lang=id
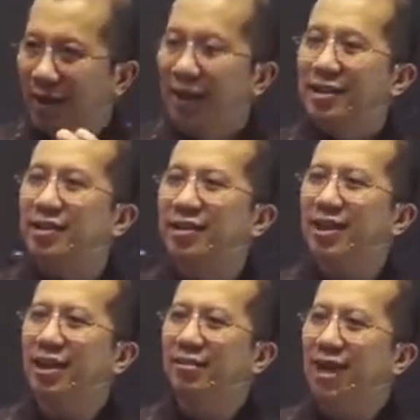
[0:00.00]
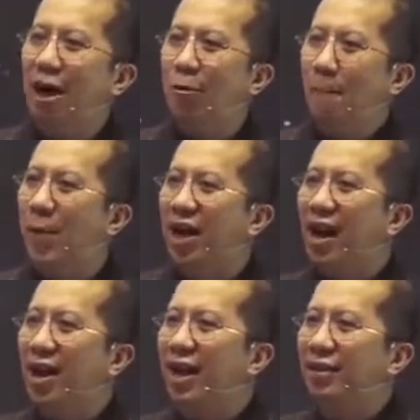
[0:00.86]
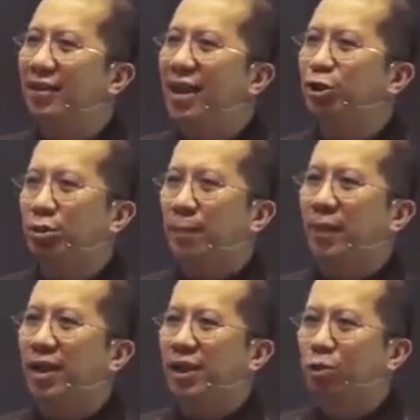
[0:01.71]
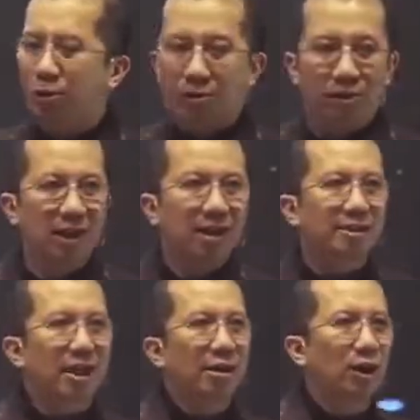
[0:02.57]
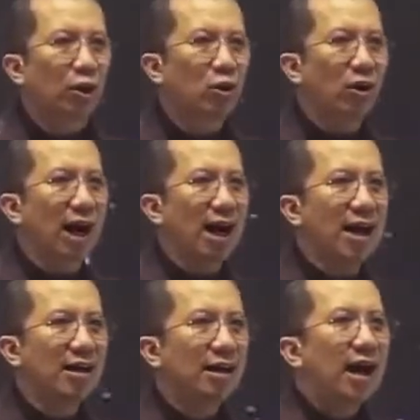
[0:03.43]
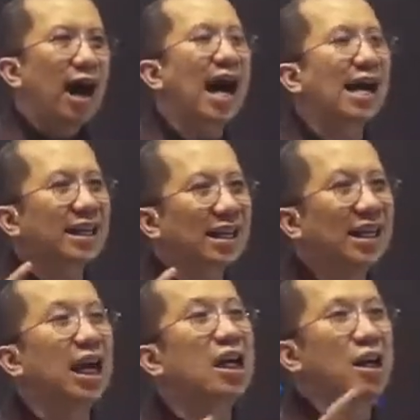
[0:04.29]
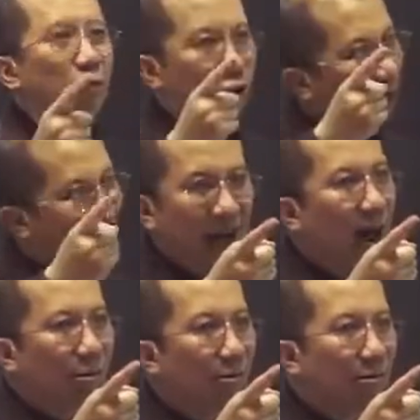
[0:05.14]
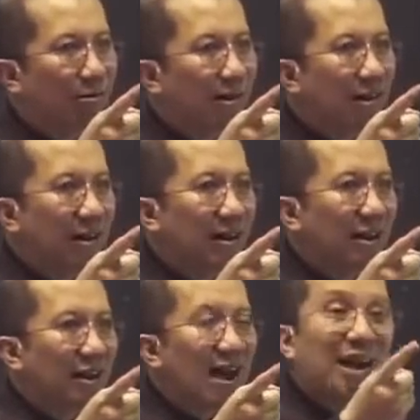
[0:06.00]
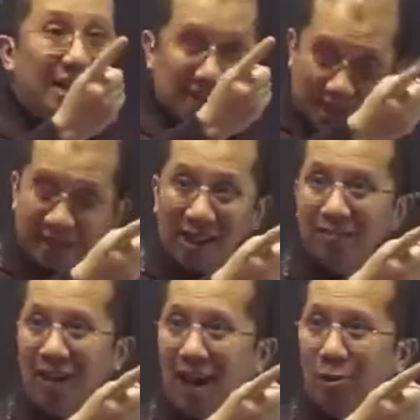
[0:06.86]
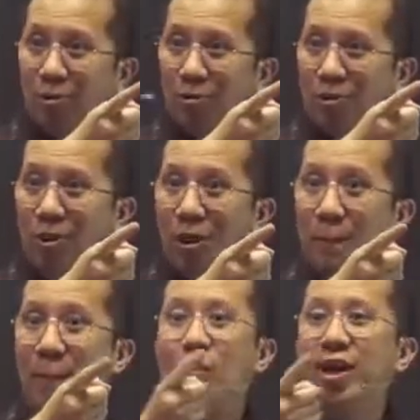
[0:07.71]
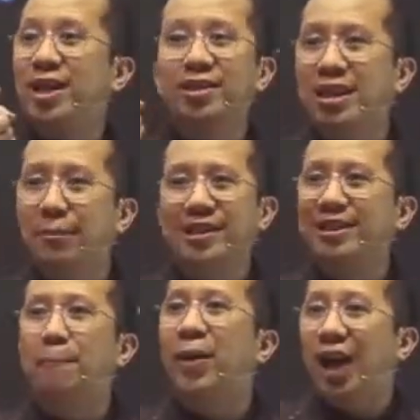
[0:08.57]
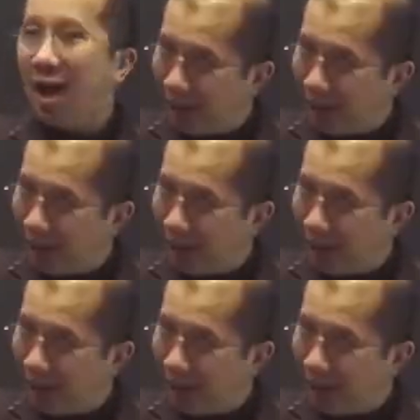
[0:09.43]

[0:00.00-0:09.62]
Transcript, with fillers: Setan tahu pegangannya sudah mengendur. Saya berdoa hari ini engkau juga tahu. Karena setan tahu bahwa dia tidak bisa pegang